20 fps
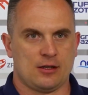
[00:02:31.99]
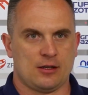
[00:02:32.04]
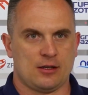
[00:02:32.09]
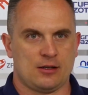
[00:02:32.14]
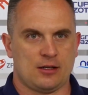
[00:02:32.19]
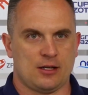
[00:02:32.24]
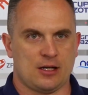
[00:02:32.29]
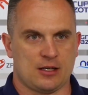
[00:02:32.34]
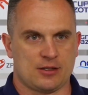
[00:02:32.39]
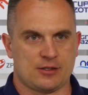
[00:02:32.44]

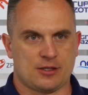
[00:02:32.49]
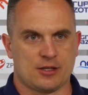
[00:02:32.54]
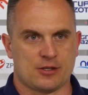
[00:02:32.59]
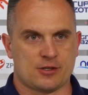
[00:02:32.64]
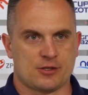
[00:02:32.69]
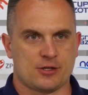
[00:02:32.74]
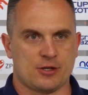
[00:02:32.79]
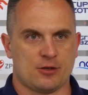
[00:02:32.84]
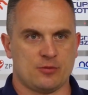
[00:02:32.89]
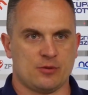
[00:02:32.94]
E, ja
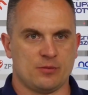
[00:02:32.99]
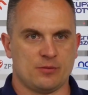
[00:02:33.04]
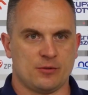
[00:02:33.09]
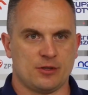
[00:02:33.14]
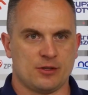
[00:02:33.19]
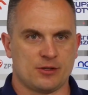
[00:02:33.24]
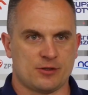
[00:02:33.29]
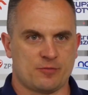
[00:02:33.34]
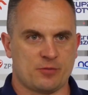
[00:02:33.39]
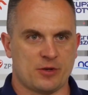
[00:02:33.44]
też
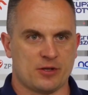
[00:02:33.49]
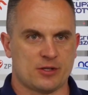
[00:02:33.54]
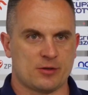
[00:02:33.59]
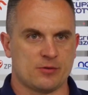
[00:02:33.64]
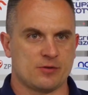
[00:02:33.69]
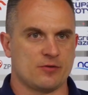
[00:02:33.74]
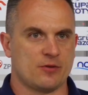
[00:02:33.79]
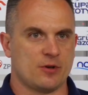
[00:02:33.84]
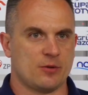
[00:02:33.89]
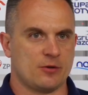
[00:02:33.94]
chciałbym w
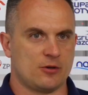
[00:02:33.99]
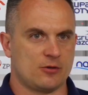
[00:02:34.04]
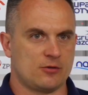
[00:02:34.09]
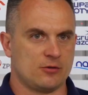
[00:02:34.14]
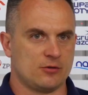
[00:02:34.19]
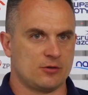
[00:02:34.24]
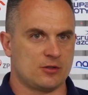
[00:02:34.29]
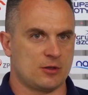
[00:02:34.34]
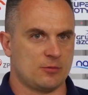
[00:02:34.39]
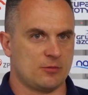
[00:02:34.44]
pierwszym swoim
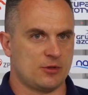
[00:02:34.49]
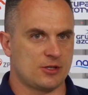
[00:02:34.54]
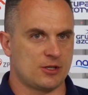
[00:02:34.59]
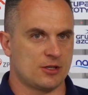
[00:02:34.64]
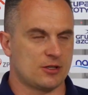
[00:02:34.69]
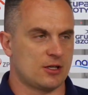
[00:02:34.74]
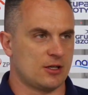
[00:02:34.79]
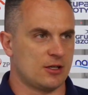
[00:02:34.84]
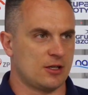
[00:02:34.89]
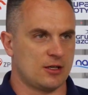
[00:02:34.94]
roku
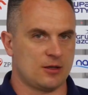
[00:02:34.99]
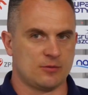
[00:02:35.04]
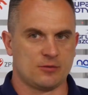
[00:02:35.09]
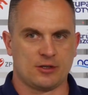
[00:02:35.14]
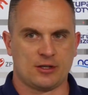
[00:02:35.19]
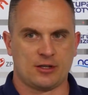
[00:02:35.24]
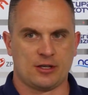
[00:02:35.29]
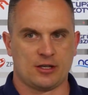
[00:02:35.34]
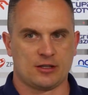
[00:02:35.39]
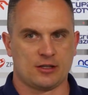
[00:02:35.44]
bycia
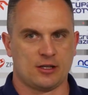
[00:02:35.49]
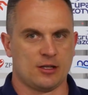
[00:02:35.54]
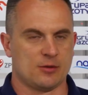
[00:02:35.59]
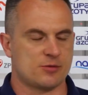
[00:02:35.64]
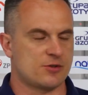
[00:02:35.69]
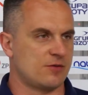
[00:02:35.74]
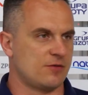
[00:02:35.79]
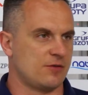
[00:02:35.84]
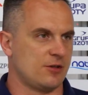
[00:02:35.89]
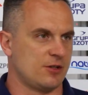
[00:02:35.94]
trenerem jak
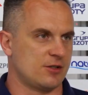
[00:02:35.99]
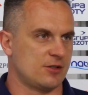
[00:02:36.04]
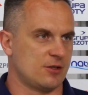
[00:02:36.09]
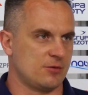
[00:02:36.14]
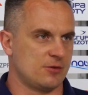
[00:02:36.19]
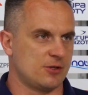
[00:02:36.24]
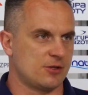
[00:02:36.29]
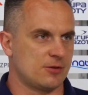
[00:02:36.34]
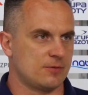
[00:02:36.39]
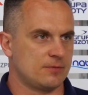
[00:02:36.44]
najlepszy wynik zrobić